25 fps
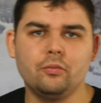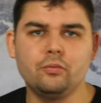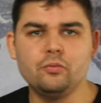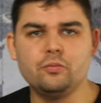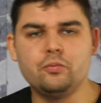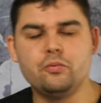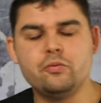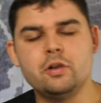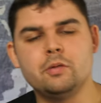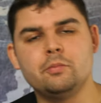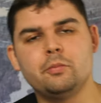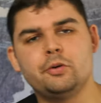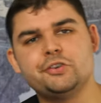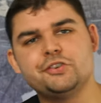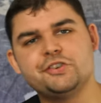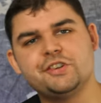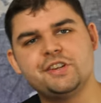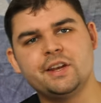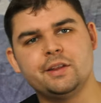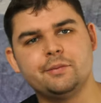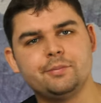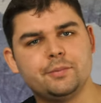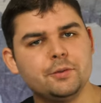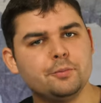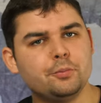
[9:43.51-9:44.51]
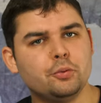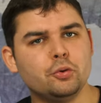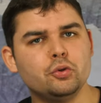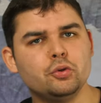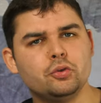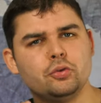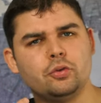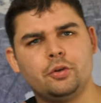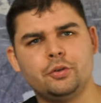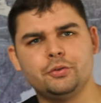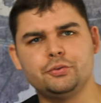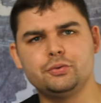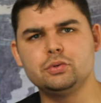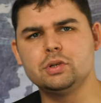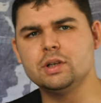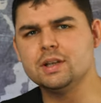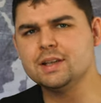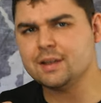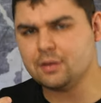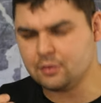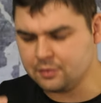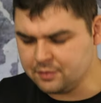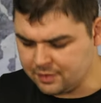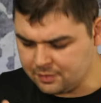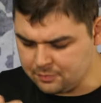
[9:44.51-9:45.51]
vous pouvez le manger un petit peu, dans toutes les
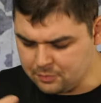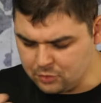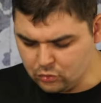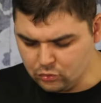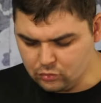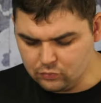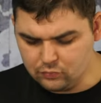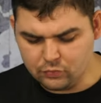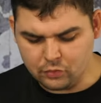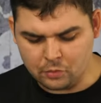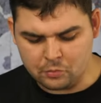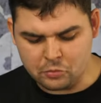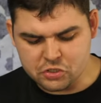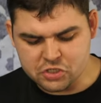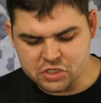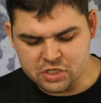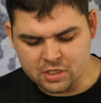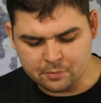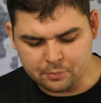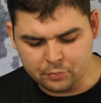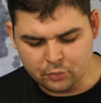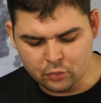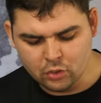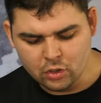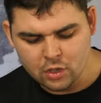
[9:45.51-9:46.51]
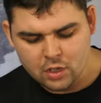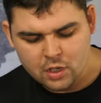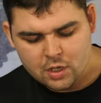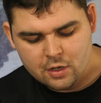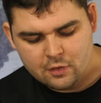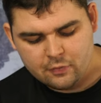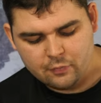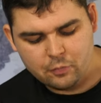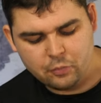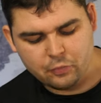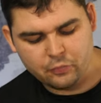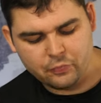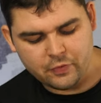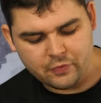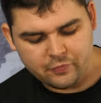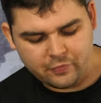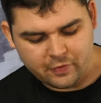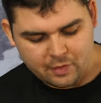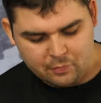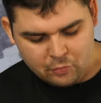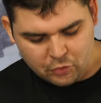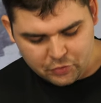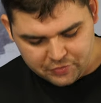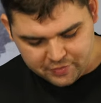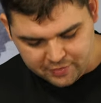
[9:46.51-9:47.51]
45 minutes vous en mangez un peu, vous pouvez
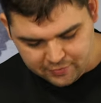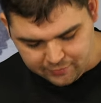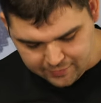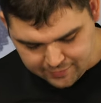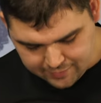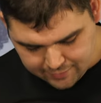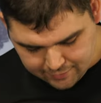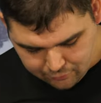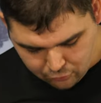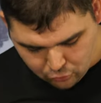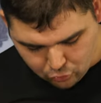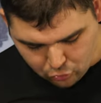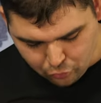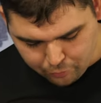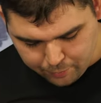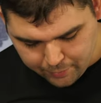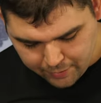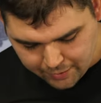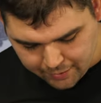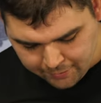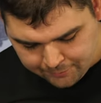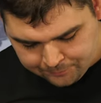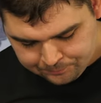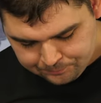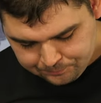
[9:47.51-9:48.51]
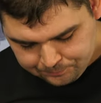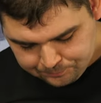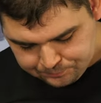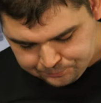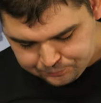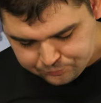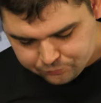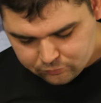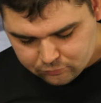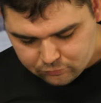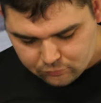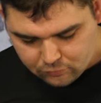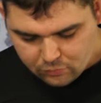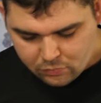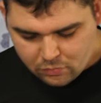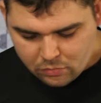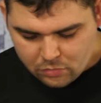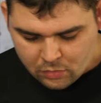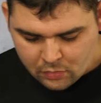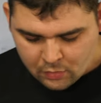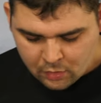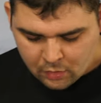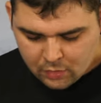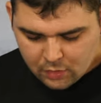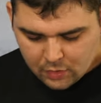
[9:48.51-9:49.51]
vraiment diviser vos repas,
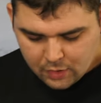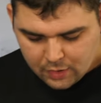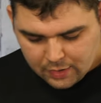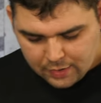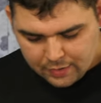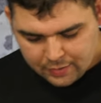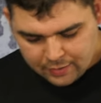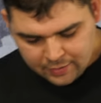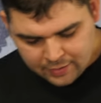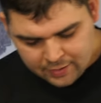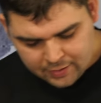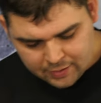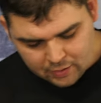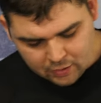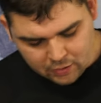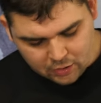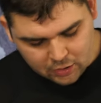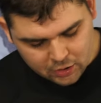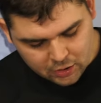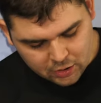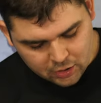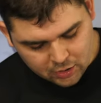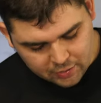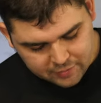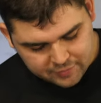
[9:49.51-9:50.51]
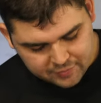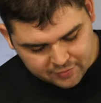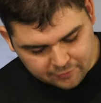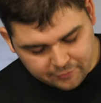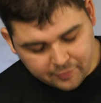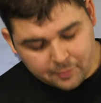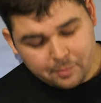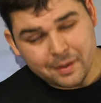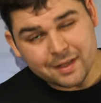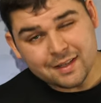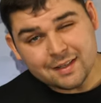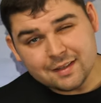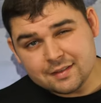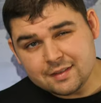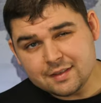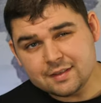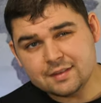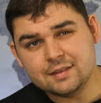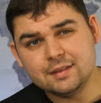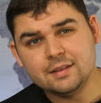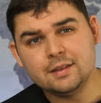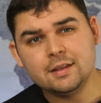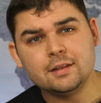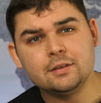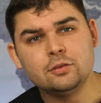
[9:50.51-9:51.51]
et euh, ça va pas
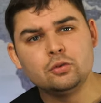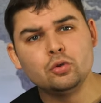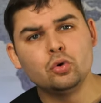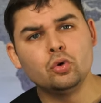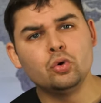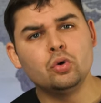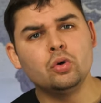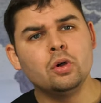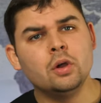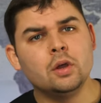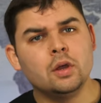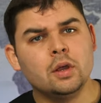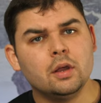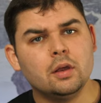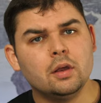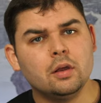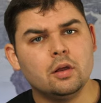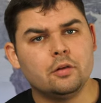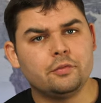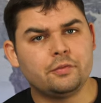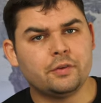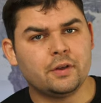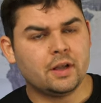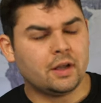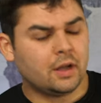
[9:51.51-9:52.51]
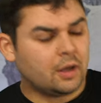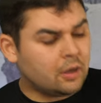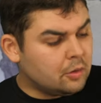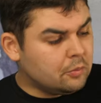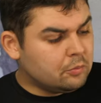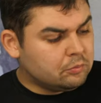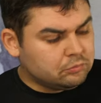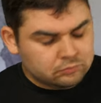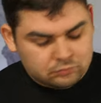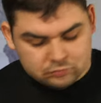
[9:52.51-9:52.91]
nécessiter d'eau, enfin euh,